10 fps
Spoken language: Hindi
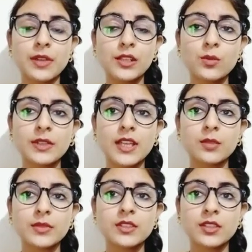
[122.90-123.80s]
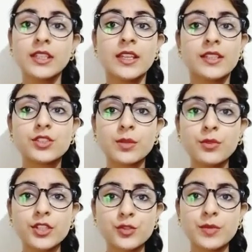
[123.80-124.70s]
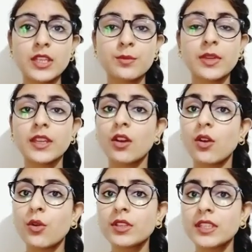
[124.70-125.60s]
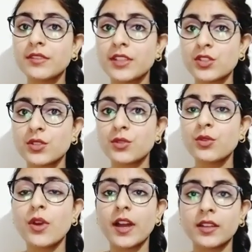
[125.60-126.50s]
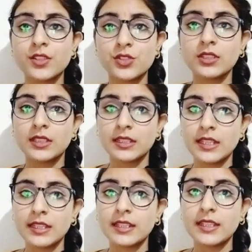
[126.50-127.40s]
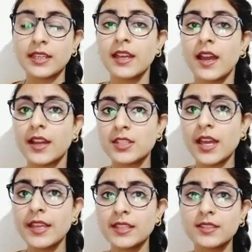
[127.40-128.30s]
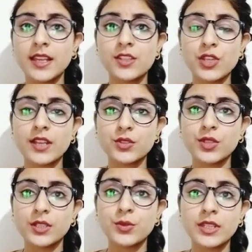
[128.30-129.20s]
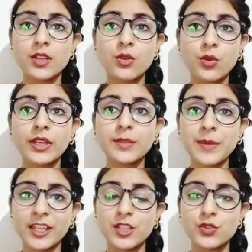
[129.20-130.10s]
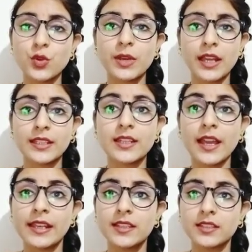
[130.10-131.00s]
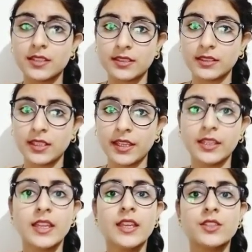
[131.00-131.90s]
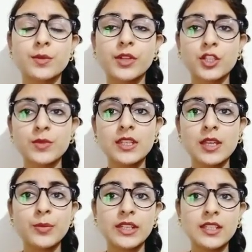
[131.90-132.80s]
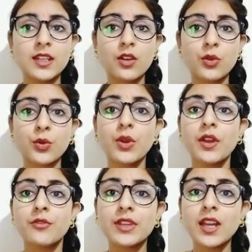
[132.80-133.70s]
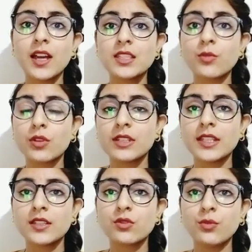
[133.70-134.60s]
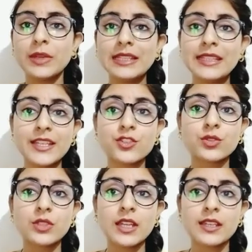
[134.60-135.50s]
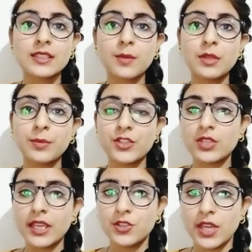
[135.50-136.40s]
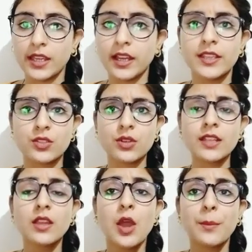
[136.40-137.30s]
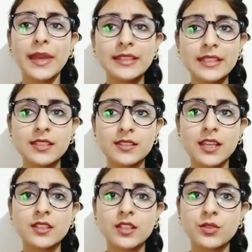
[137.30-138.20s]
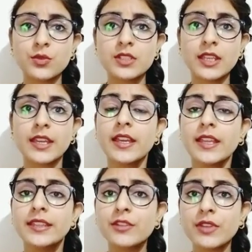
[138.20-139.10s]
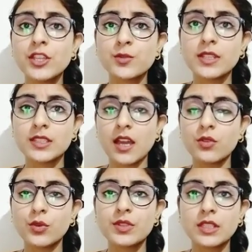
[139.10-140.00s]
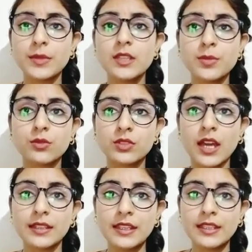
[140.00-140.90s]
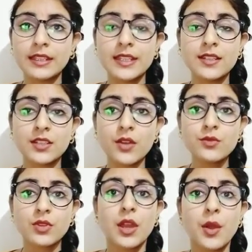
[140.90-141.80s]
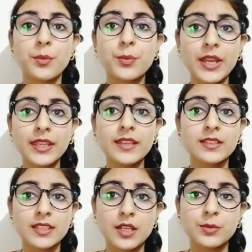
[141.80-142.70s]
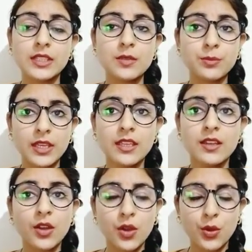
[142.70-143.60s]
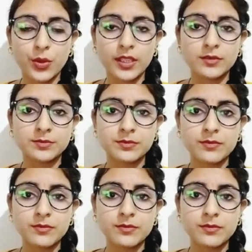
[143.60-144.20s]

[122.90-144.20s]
अप्रैल को प्रधानमंत्री जम्मू कश्मीर में और निवेशकों को आकर्षित करने के लिए 28,400 करोड़ के औद्योगिक पैकेज को बढ़ाने का ऐलान कर सकते हैं जम्मू कश्मीर के पली गांव को विकास मॉडल के रूप में देश दुनिया के सामने पेश किया जाएगा इस दौरान 35,000 करोड़ के निवेश प्रस्तावों को जमीन पर उतारने के लिए ग्राउंड ब्रेकिंग सेरेमनी भी होगी